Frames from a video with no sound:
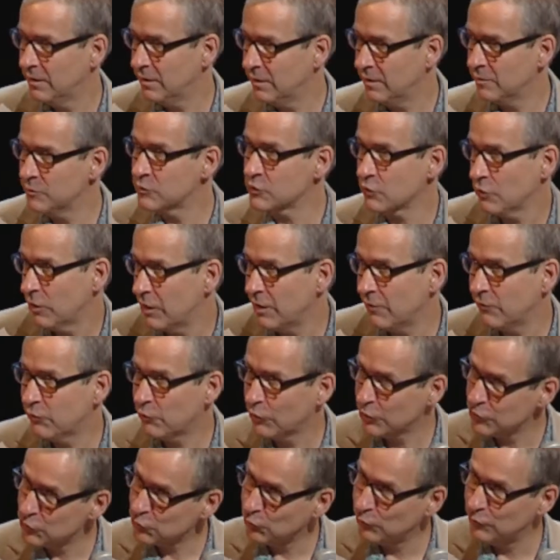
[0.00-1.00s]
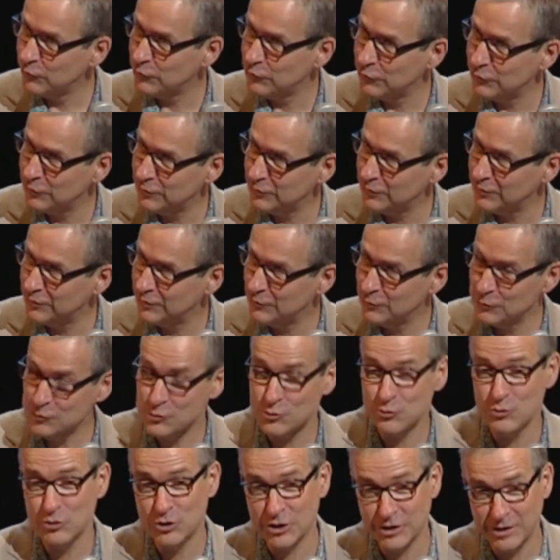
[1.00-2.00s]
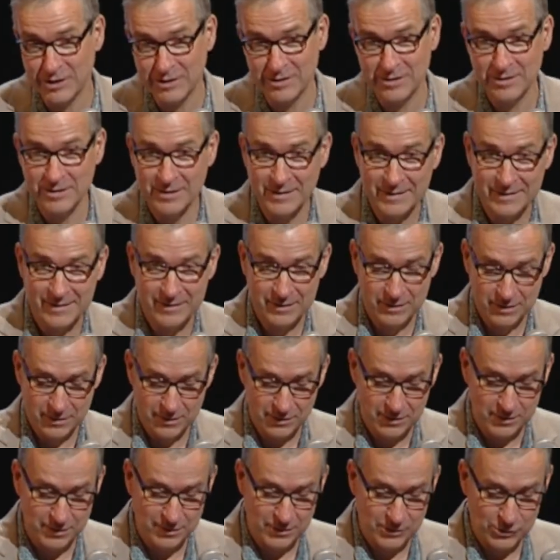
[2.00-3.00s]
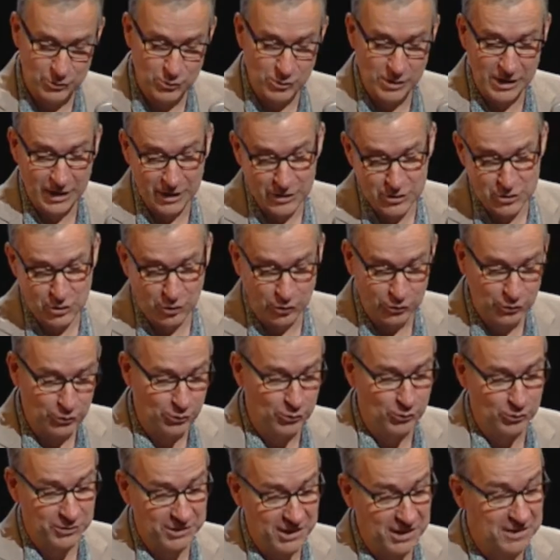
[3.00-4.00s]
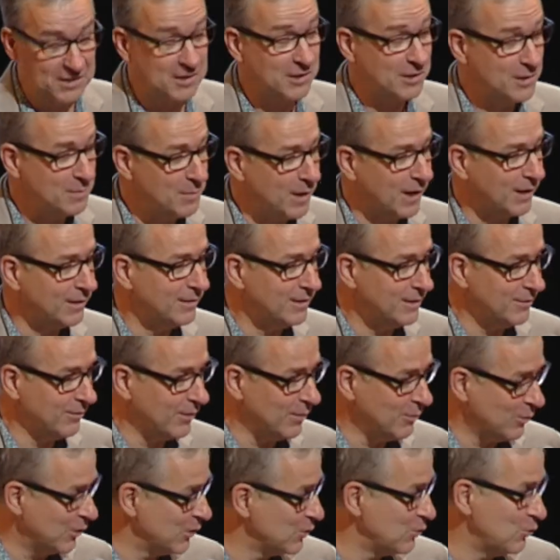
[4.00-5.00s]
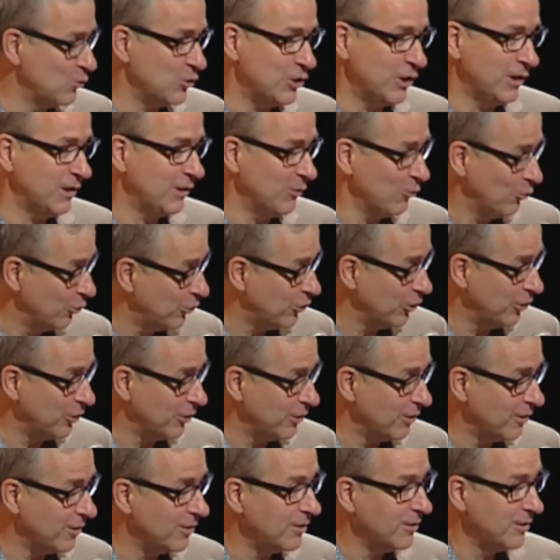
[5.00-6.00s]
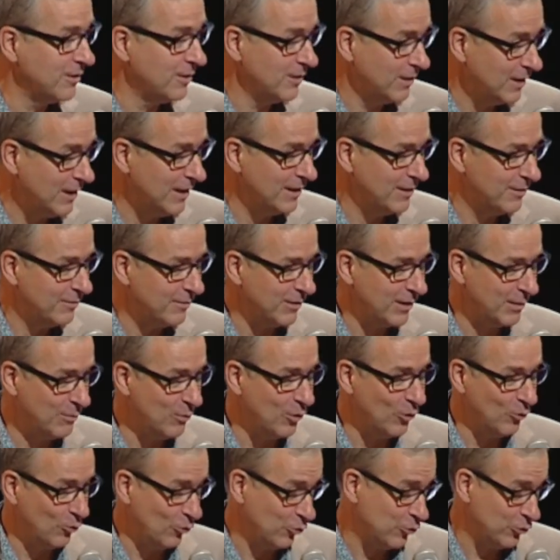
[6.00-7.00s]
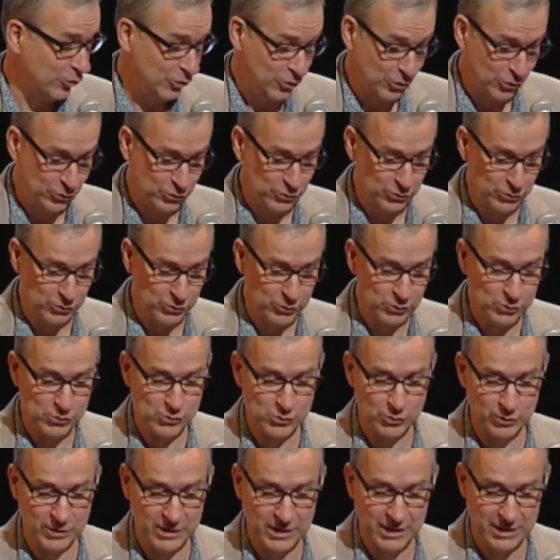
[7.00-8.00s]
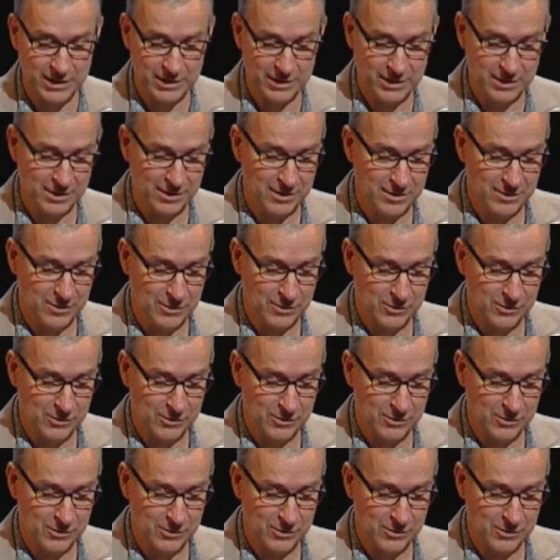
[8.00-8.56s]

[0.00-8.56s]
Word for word: hein, parce qu'à la fois je trouve le, sujet euh, de l'argent entre contraintes et libertés vraiment un sujet qui est au cœur vraiment au cœur de, ce qu'est hein,